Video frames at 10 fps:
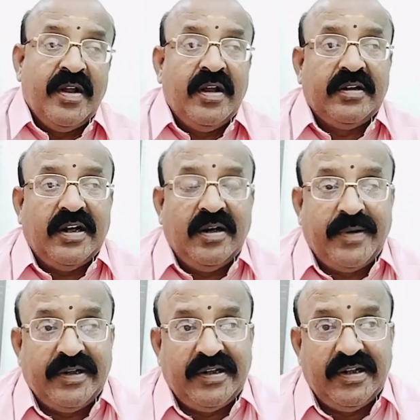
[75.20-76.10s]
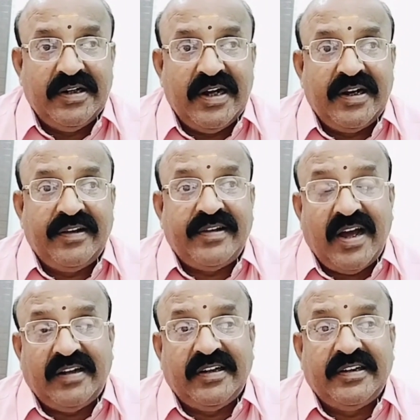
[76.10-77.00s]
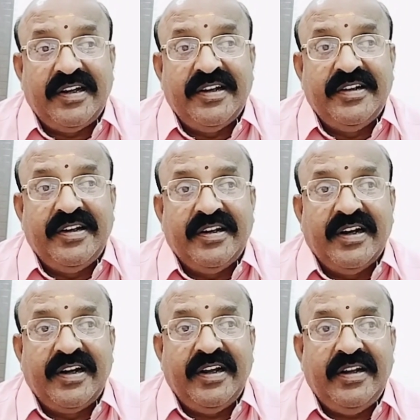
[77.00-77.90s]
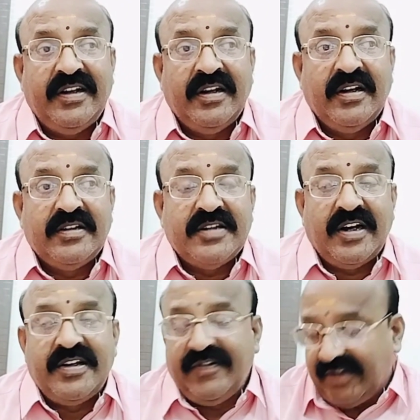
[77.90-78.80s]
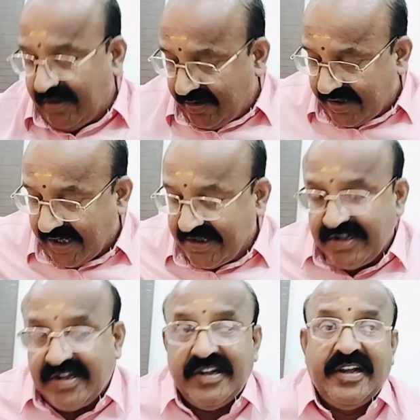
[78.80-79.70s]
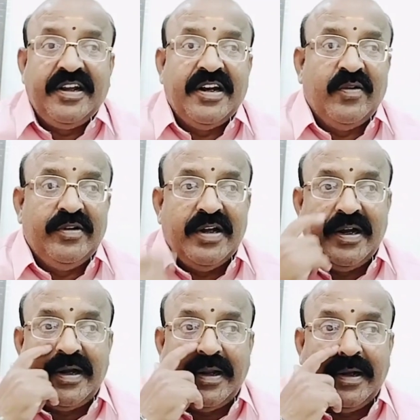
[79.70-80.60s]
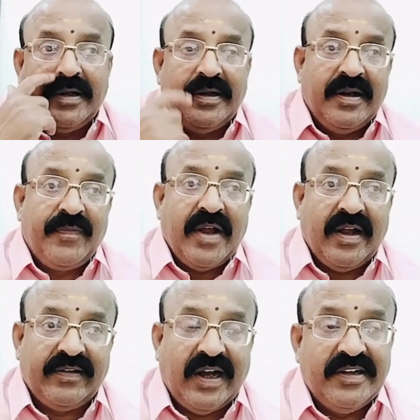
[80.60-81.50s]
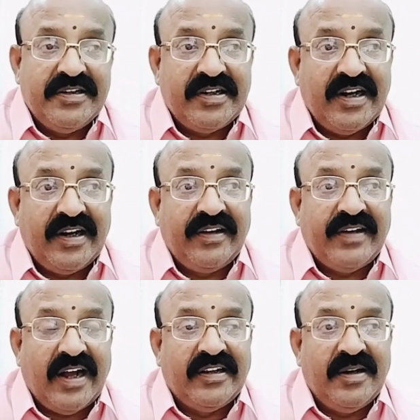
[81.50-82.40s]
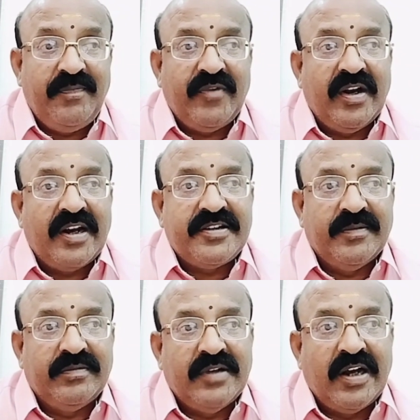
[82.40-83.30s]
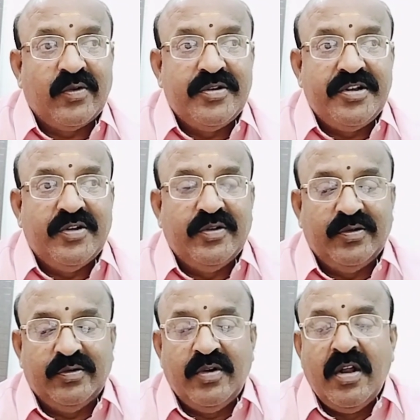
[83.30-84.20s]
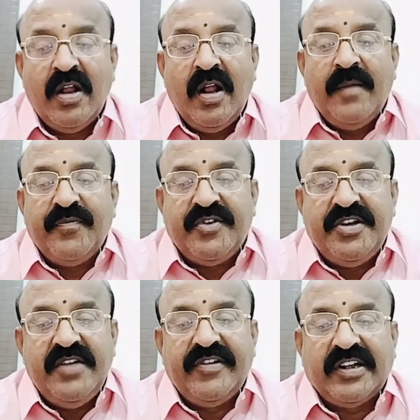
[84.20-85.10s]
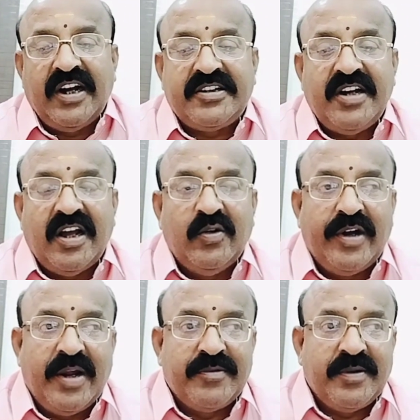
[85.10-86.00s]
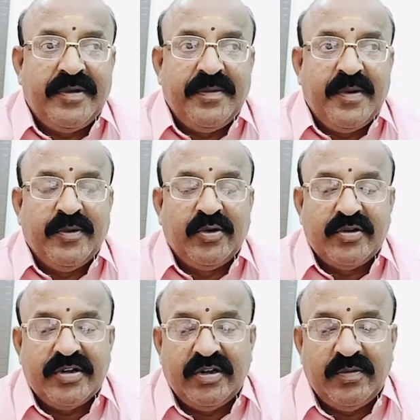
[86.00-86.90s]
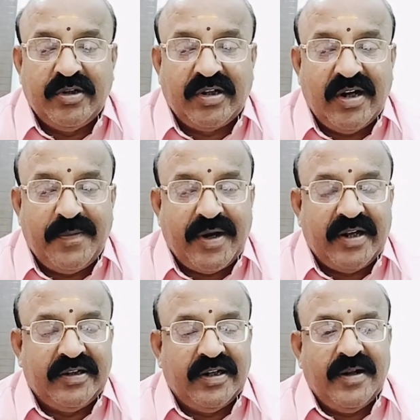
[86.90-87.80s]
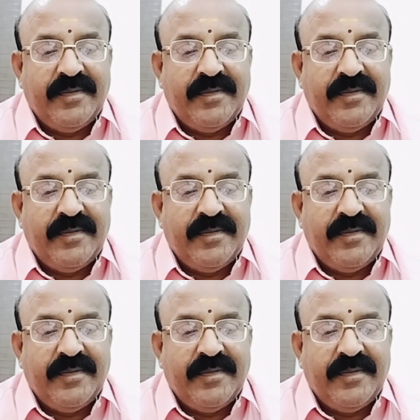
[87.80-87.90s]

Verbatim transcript: తాను బ్రతికిన దానికి సార్థకత ఏంది అంటే తాను జీవితంలో సాధించింది ఏదైనా ఉందా అంటే ఆ సాధించడానికి సాధనం లక్ష్యం దాని గురించి ఈరోజు జీవిత లక్ష్యాలు అనే అంశం మీద మీ ముందుకు వచ్చాను మొదటగా ప్రార్థన